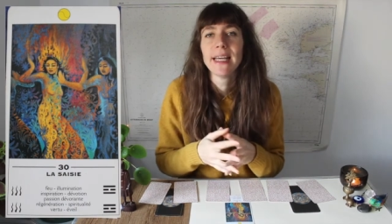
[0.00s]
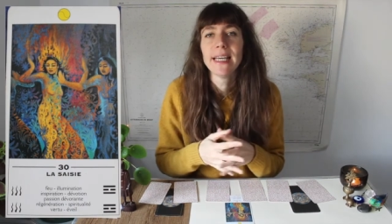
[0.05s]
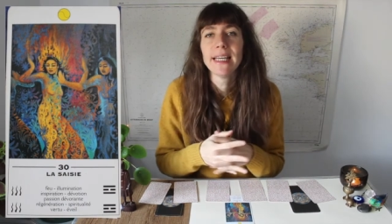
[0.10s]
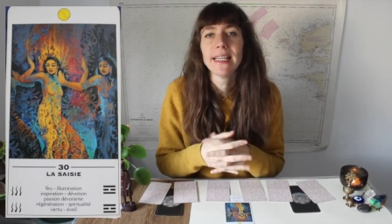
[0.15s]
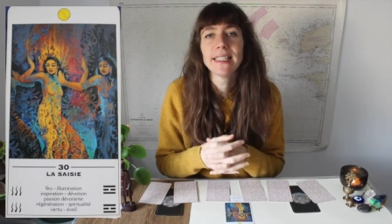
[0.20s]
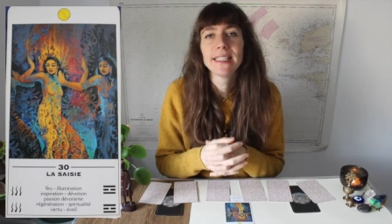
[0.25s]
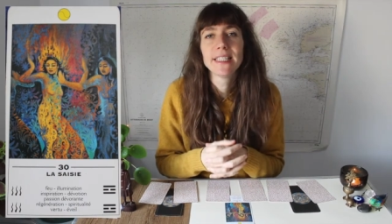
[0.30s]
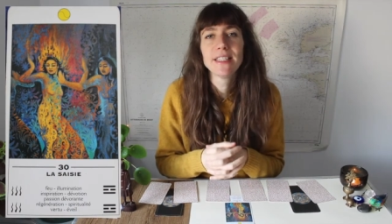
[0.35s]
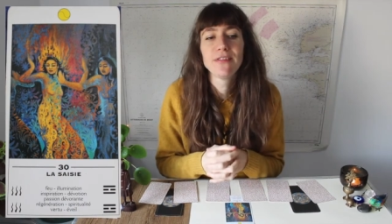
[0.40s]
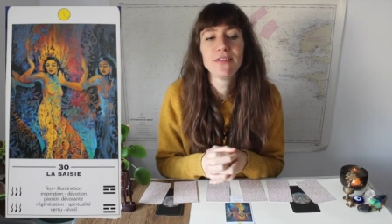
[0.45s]

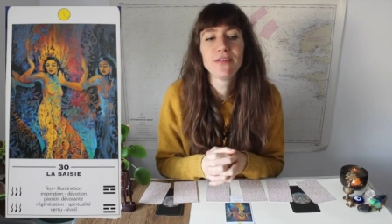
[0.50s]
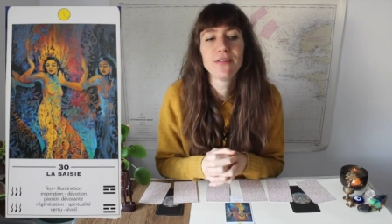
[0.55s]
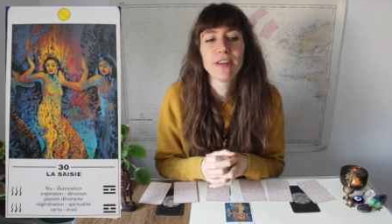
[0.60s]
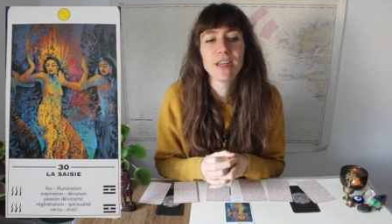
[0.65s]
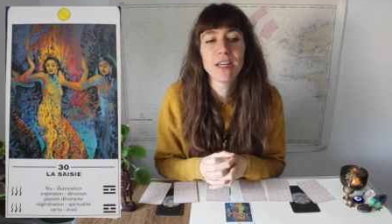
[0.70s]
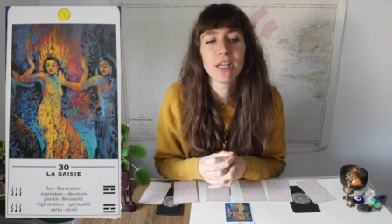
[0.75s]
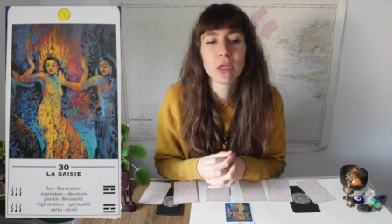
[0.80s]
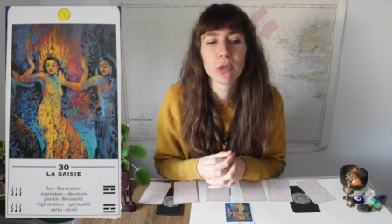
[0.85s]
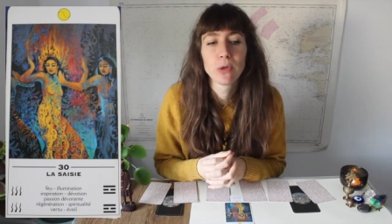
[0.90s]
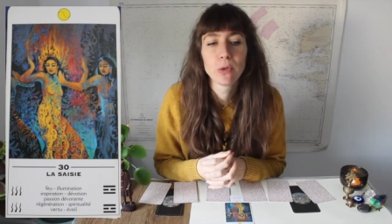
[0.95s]
et qui
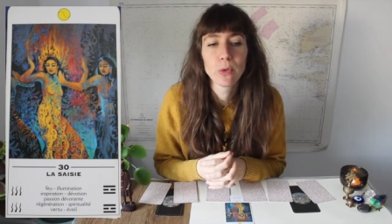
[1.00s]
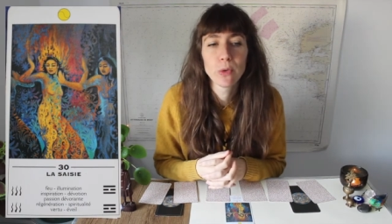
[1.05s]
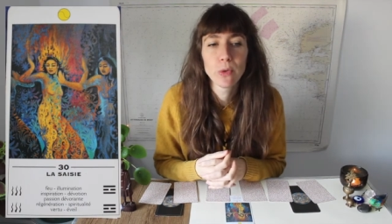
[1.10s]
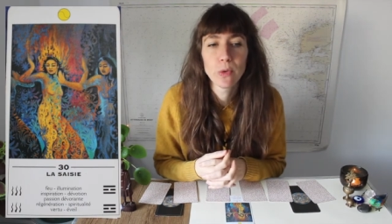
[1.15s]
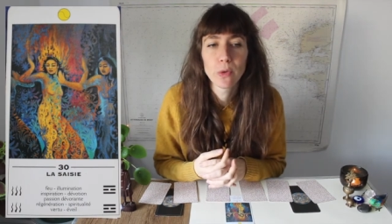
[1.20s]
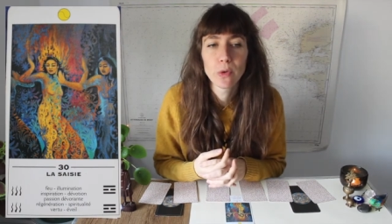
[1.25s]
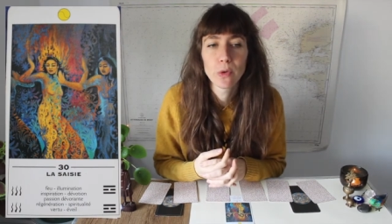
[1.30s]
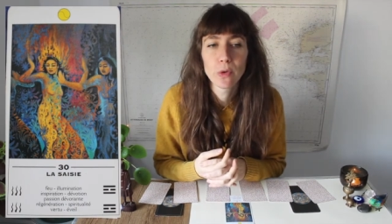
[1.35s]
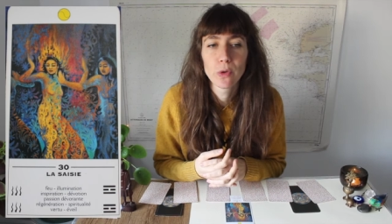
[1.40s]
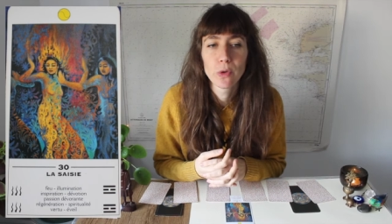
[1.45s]
fait
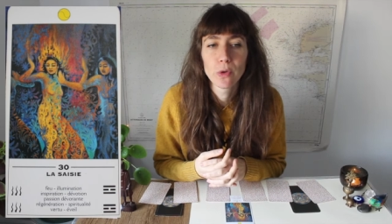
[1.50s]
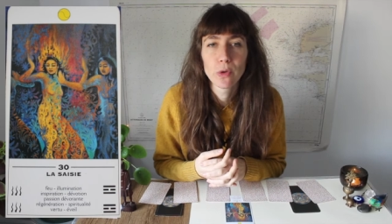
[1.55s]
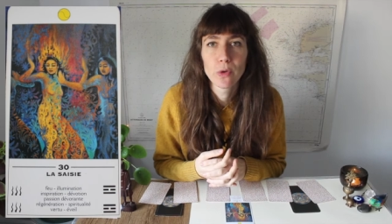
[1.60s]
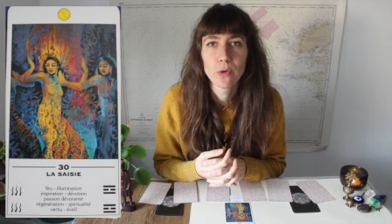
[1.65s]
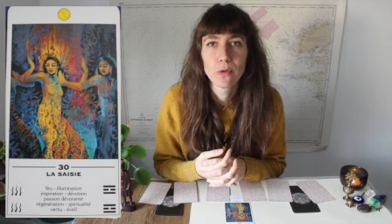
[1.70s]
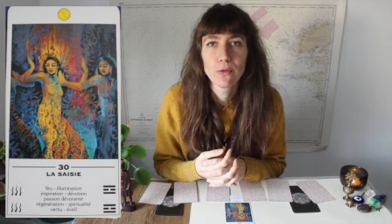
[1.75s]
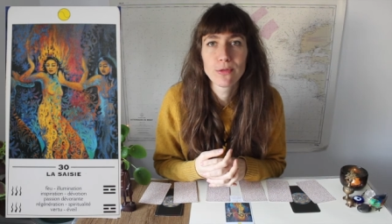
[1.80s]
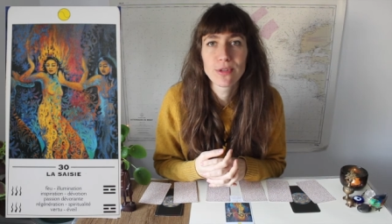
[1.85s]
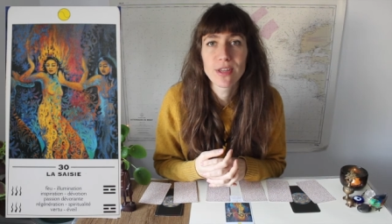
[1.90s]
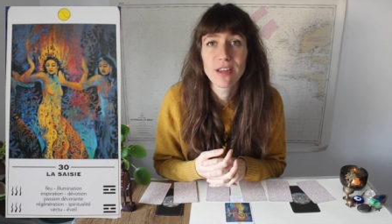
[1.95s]
que
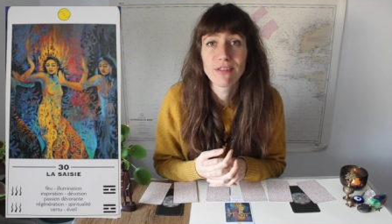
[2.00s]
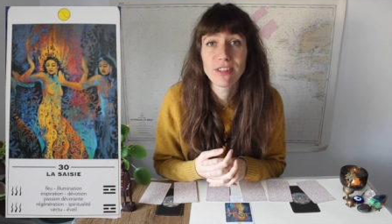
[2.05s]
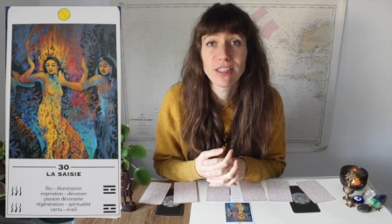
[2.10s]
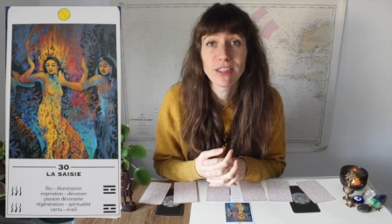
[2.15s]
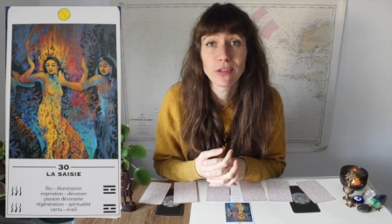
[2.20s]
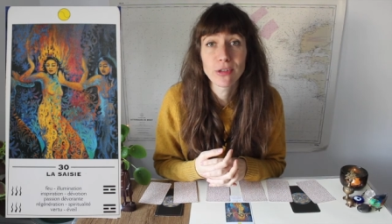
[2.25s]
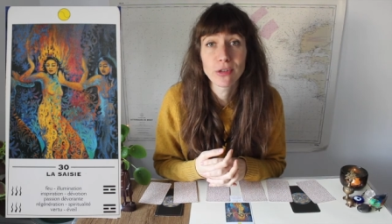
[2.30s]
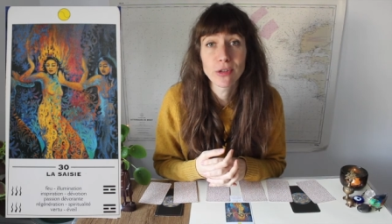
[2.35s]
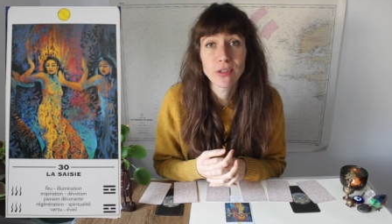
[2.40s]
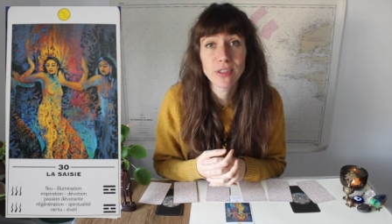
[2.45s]
euh, vous avez
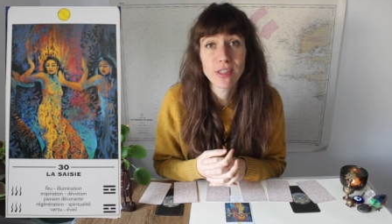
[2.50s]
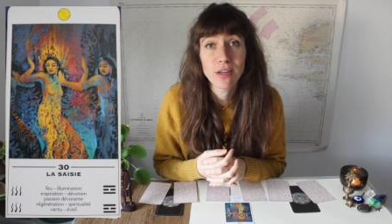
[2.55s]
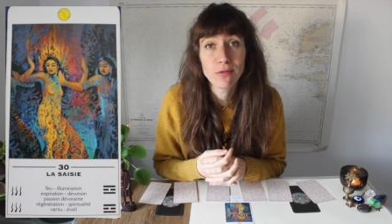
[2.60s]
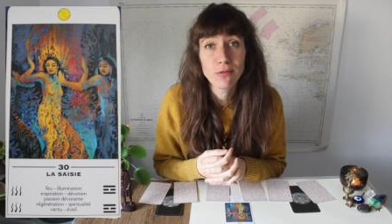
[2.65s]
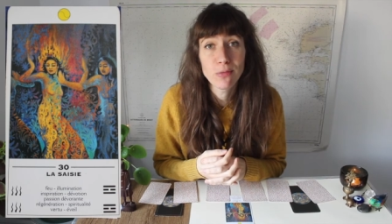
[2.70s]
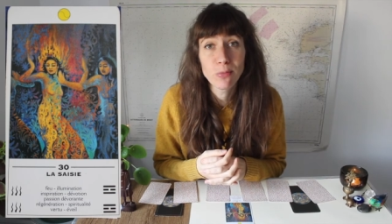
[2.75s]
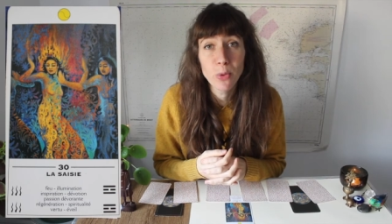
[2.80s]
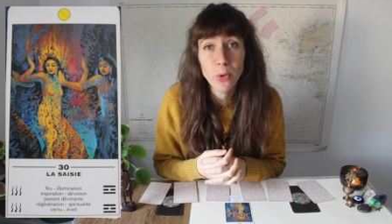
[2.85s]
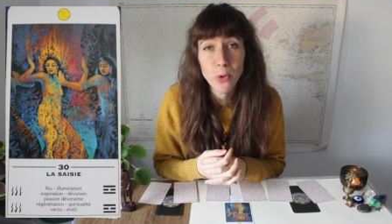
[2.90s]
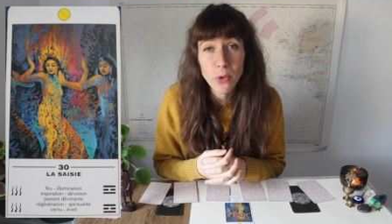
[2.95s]
une tendance à
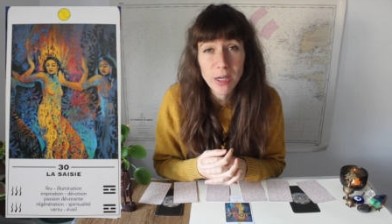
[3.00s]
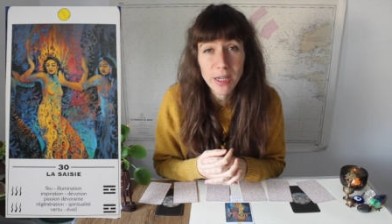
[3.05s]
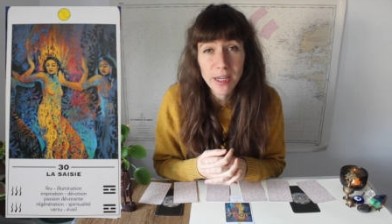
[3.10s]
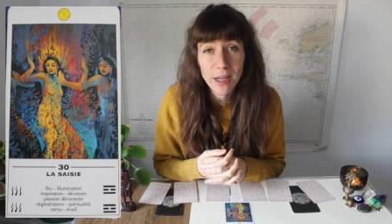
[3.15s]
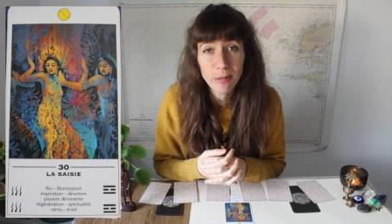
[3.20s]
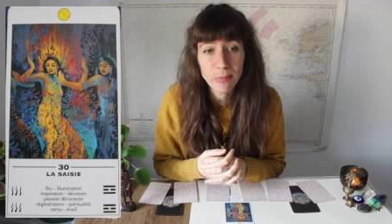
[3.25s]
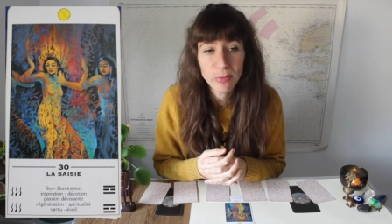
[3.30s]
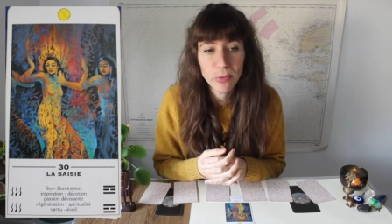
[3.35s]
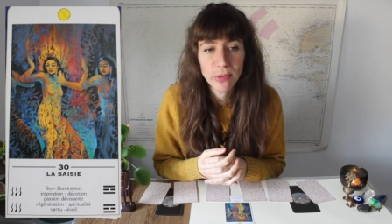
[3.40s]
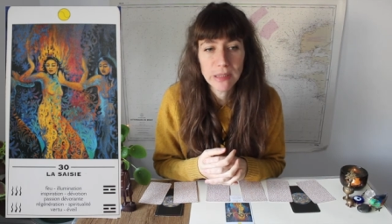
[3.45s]
vous brûler
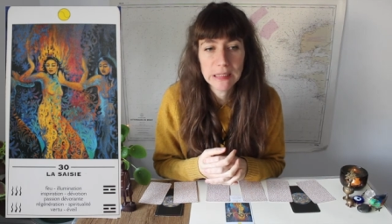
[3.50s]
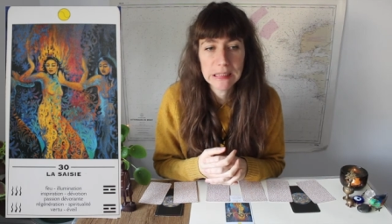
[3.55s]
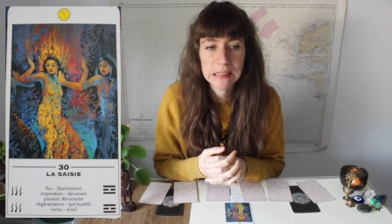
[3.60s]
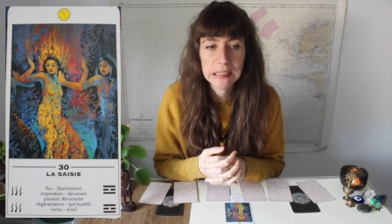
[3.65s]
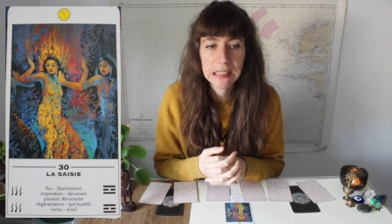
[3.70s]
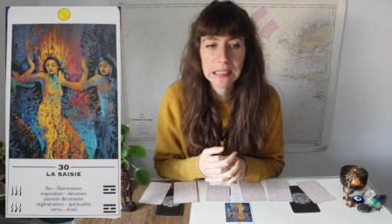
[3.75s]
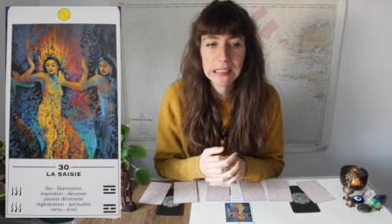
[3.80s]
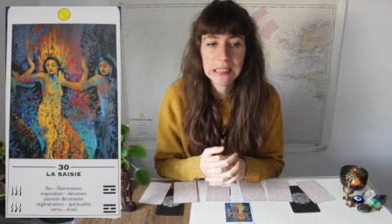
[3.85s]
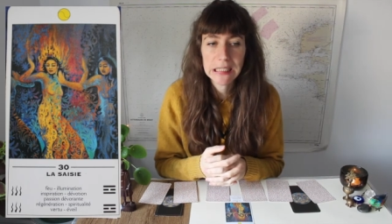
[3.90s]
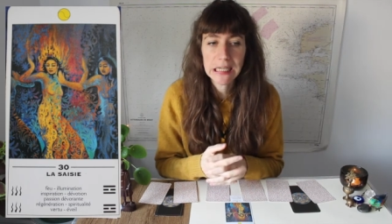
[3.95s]
un peu les
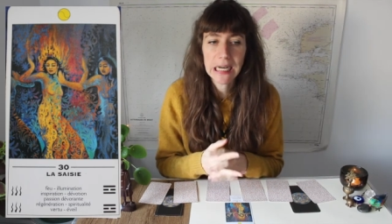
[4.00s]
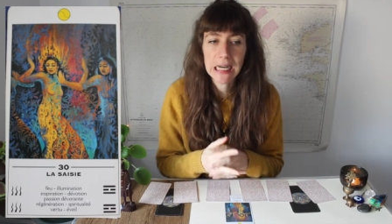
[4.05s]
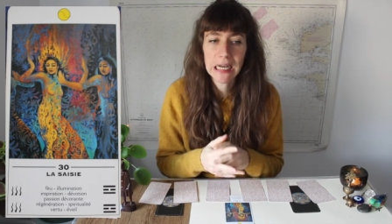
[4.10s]
ailes,